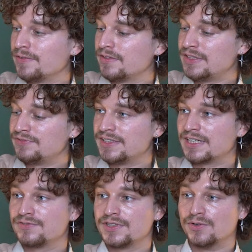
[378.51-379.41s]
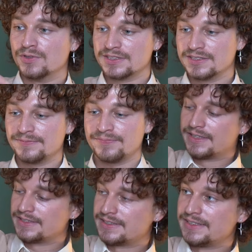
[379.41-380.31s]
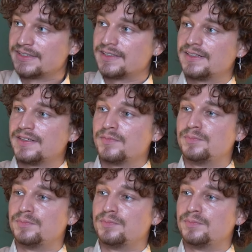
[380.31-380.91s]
Vielen, vielen Dank für die Hose. Das ist diese